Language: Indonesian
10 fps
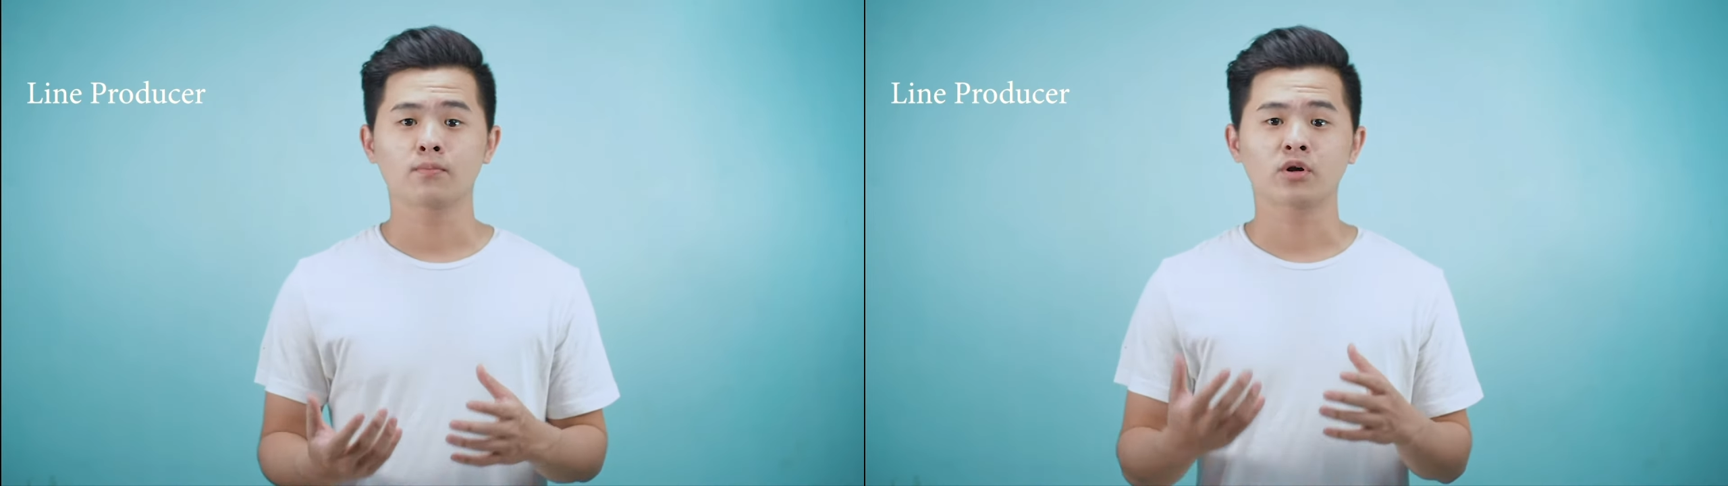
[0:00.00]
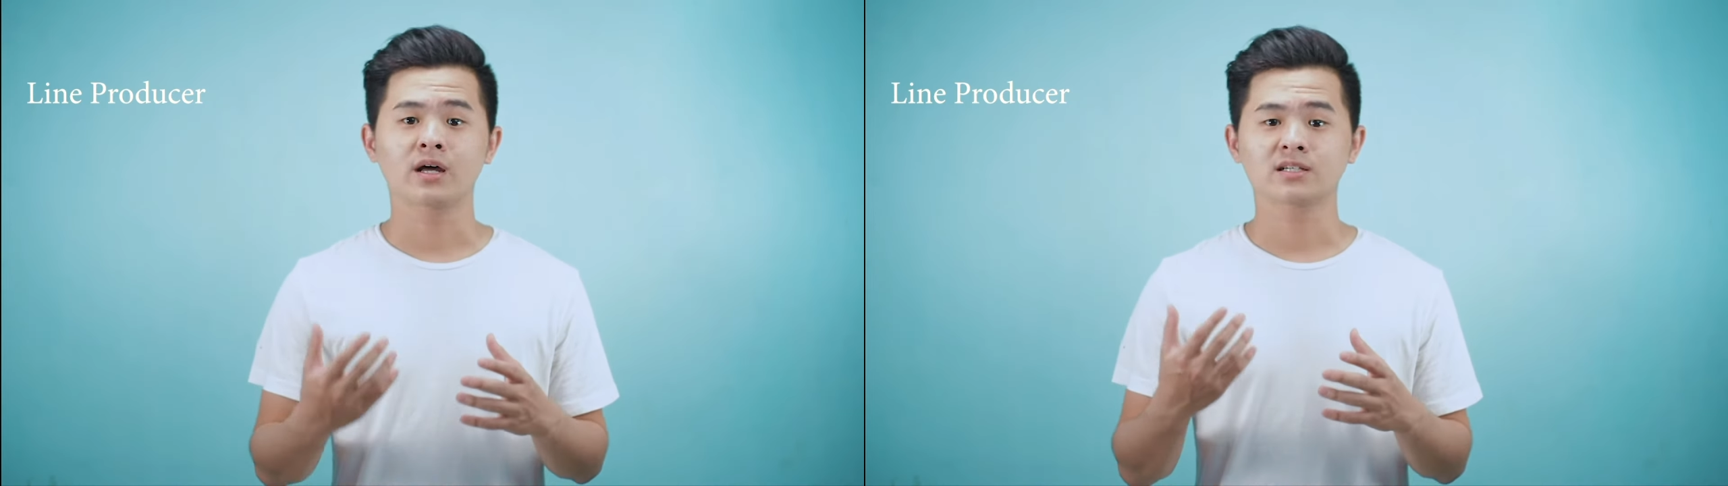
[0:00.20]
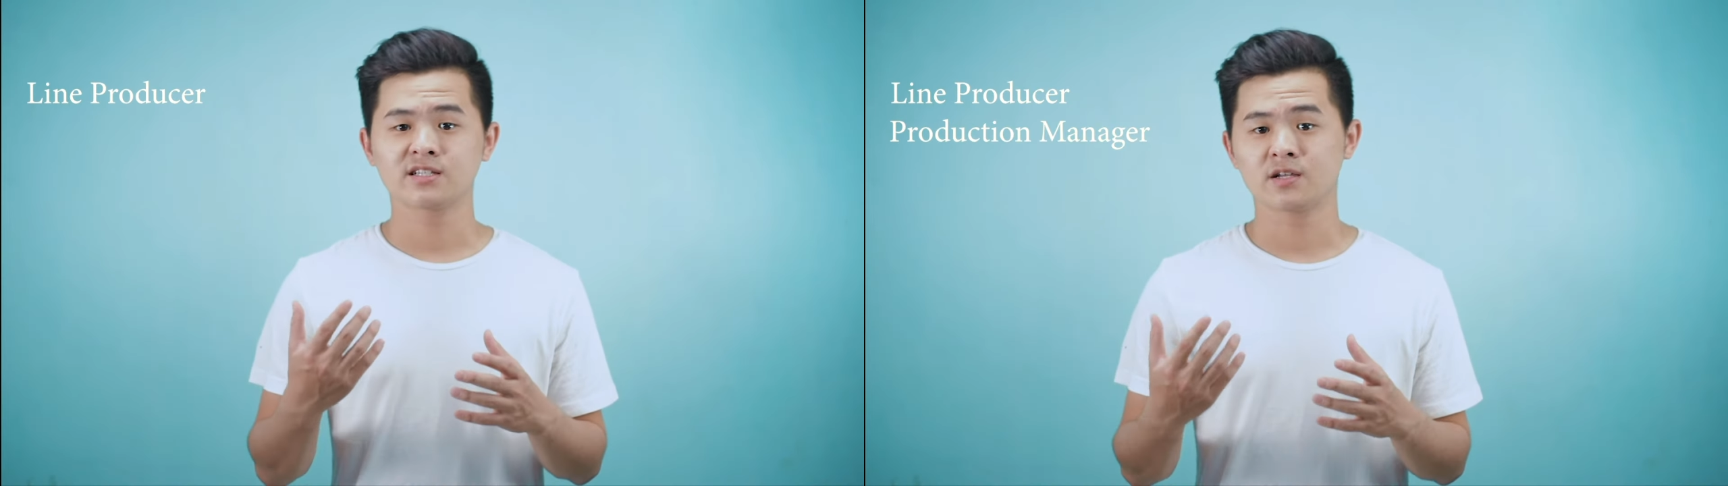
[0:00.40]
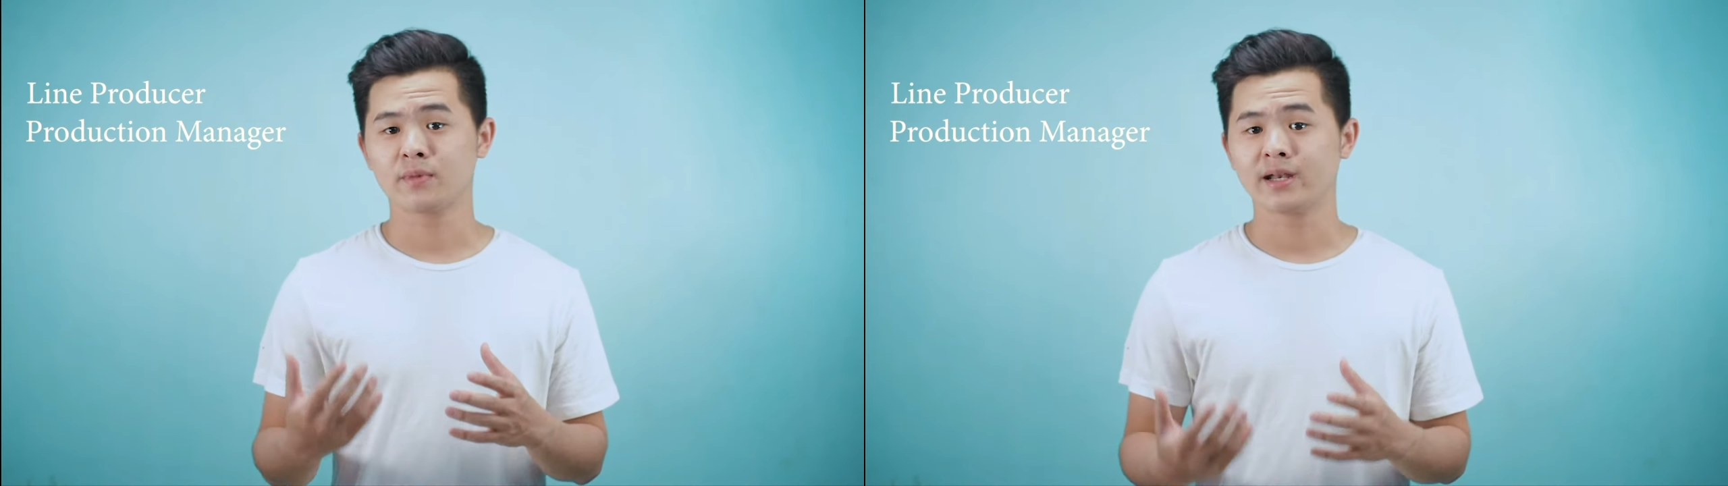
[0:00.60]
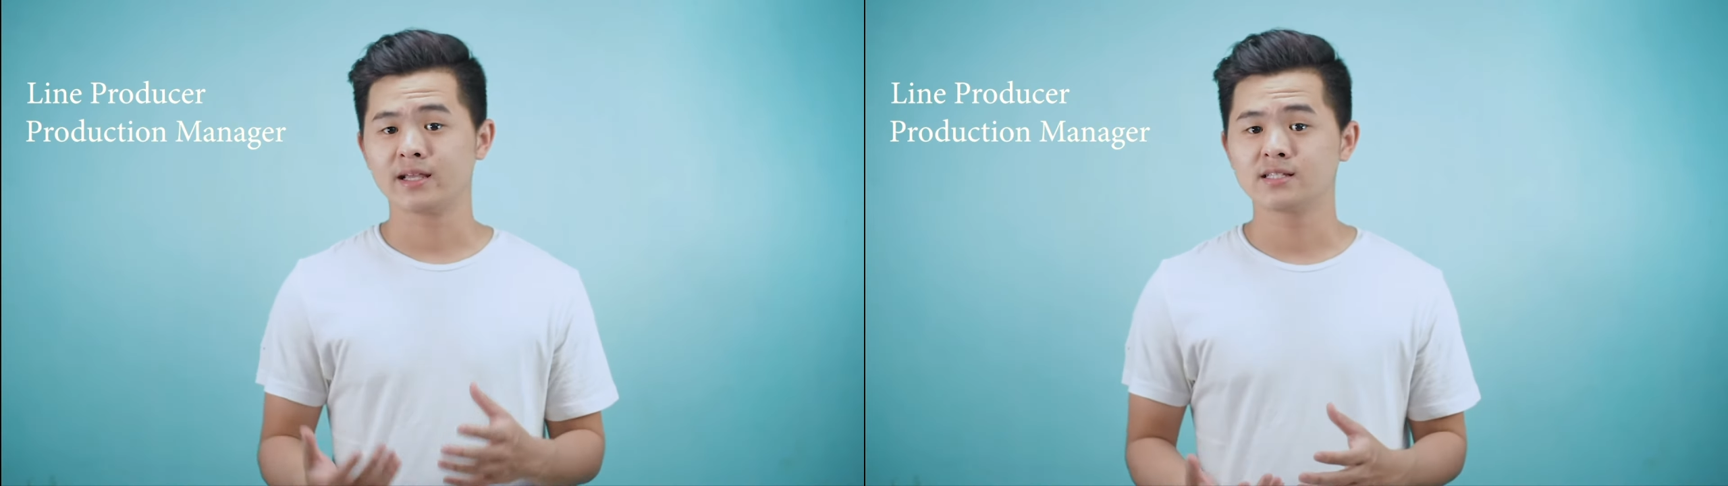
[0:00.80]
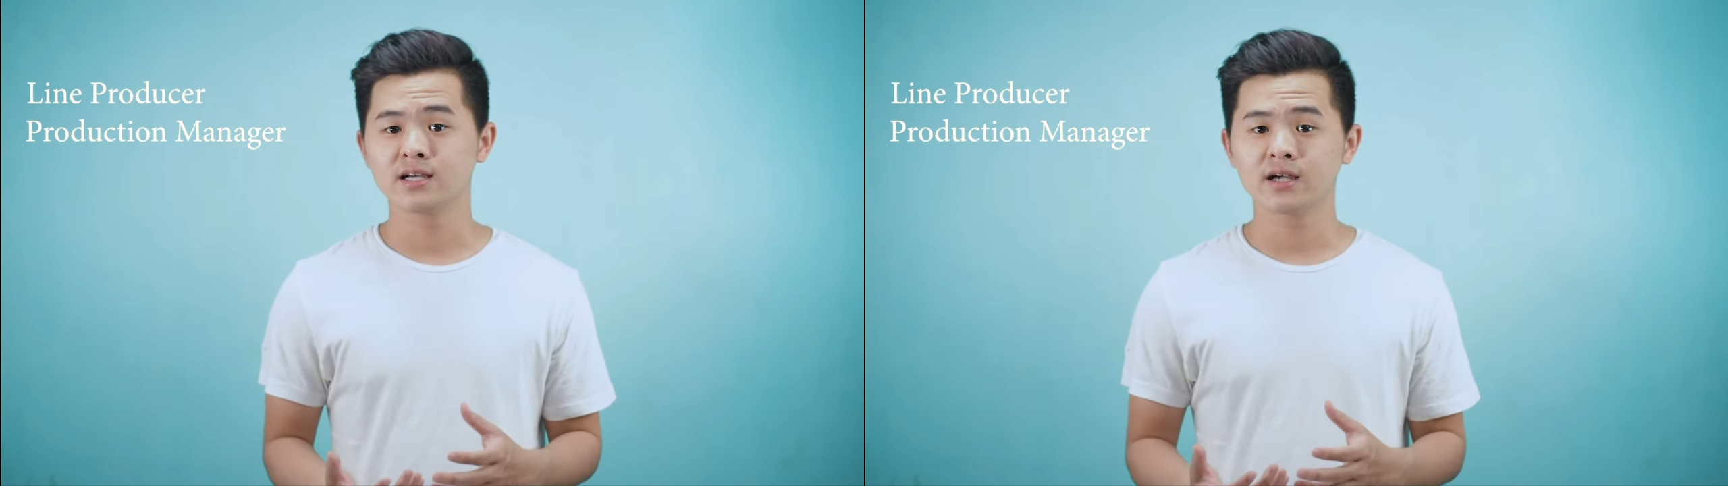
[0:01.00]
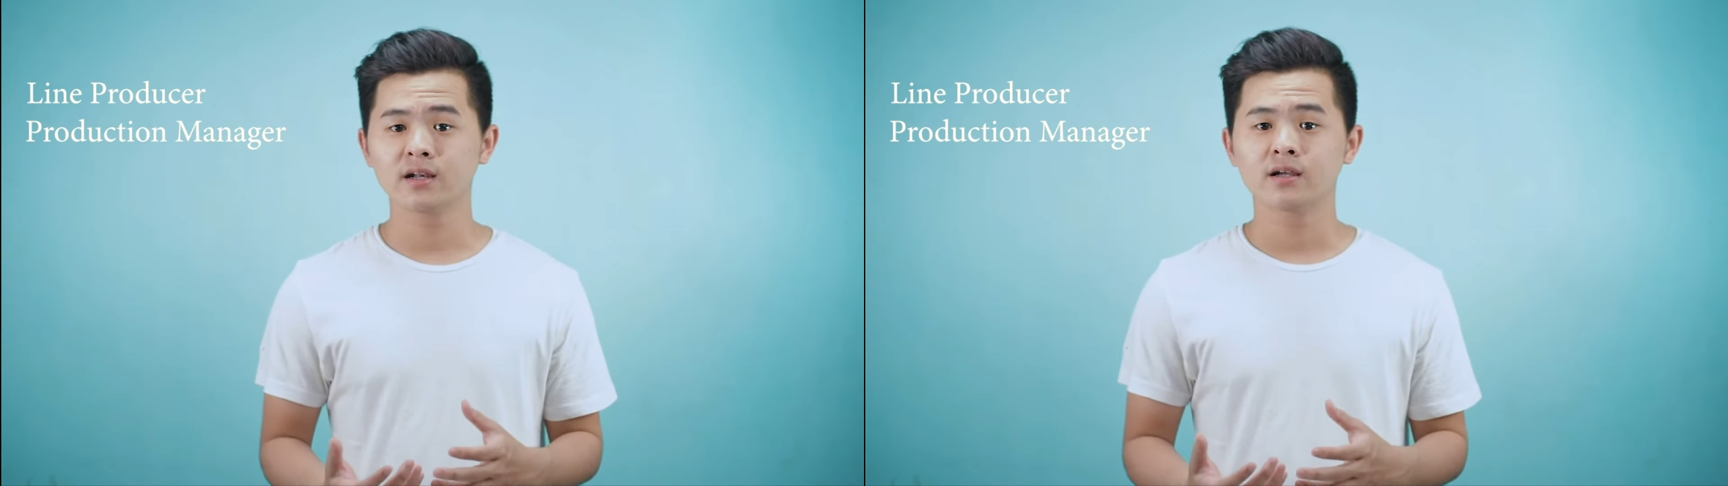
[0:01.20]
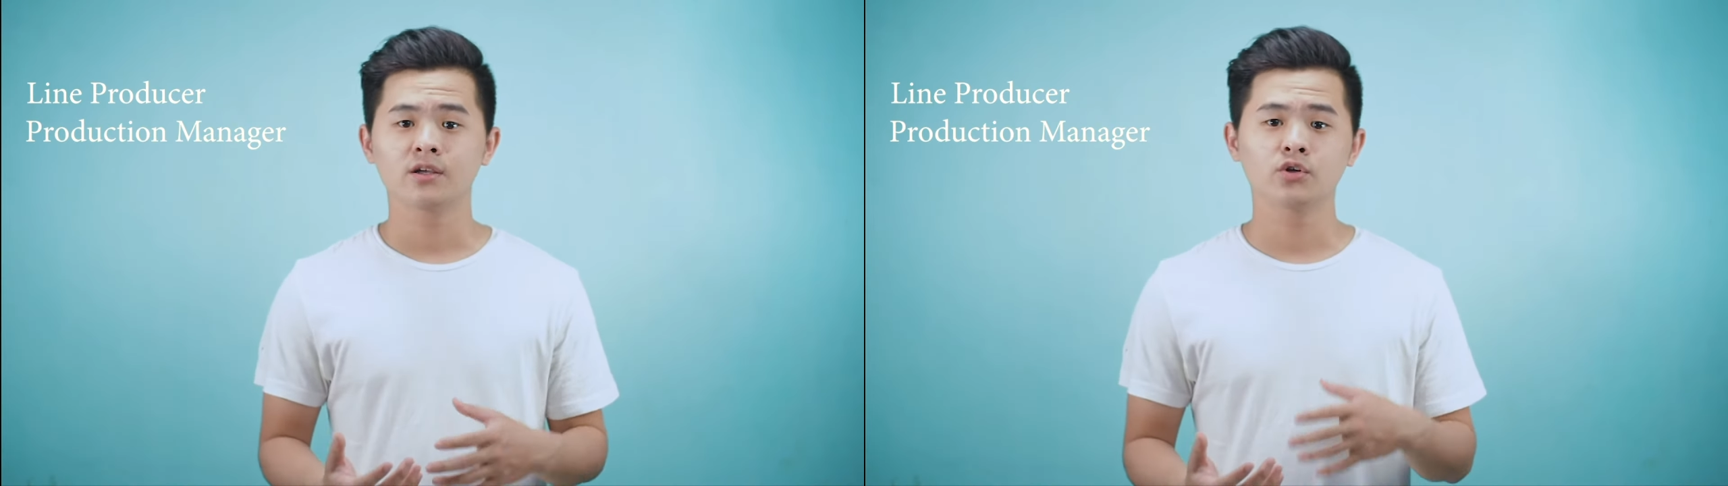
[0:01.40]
production manager,